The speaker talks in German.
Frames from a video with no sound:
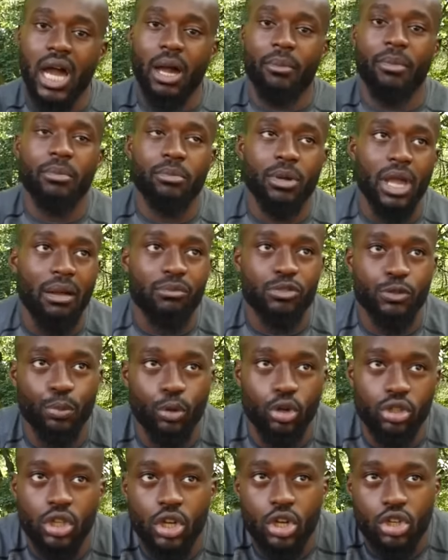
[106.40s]
Aber im
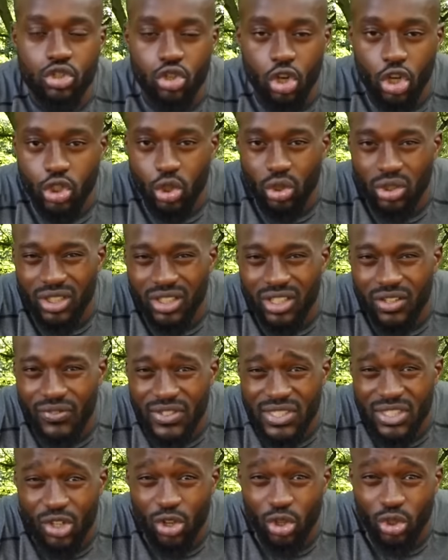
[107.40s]
Kampfsport sollt ihr auch eine
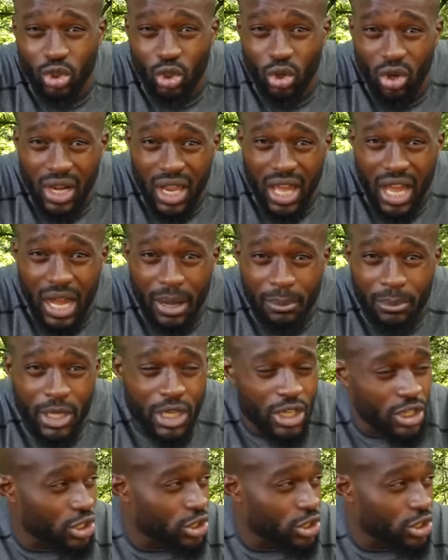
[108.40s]
gewisse Kontrolle haben.